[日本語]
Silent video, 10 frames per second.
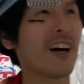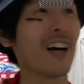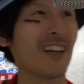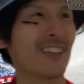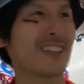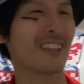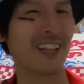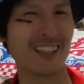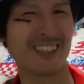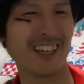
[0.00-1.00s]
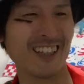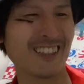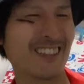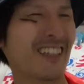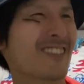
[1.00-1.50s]
はい。行ってらっしゃい。
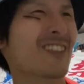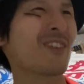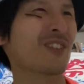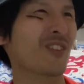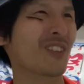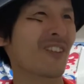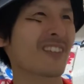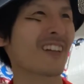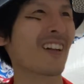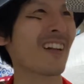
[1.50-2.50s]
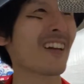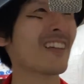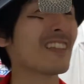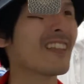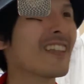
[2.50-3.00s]
リアルタイムでございますからね。
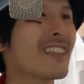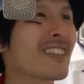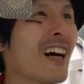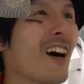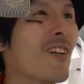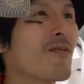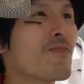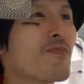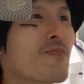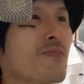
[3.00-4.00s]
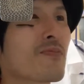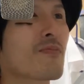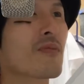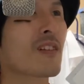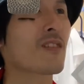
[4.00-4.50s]
さあ、
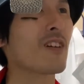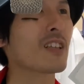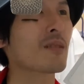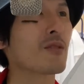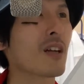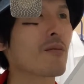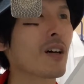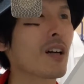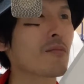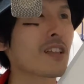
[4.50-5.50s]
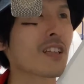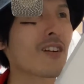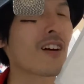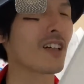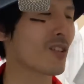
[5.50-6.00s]
ワンセブンライブから皆さん
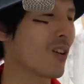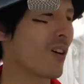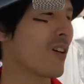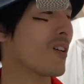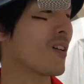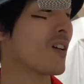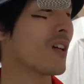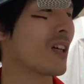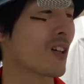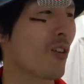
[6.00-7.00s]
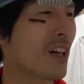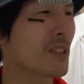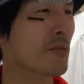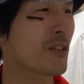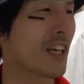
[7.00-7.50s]
の回答。5
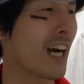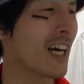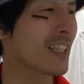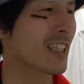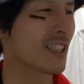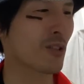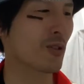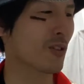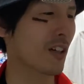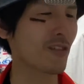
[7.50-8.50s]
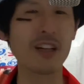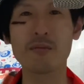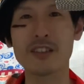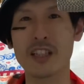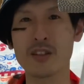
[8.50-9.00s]
月病に新たな症状が加わり
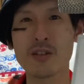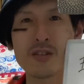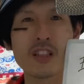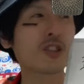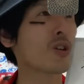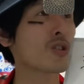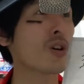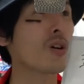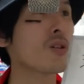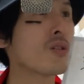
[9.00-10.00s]
ました。どんな症状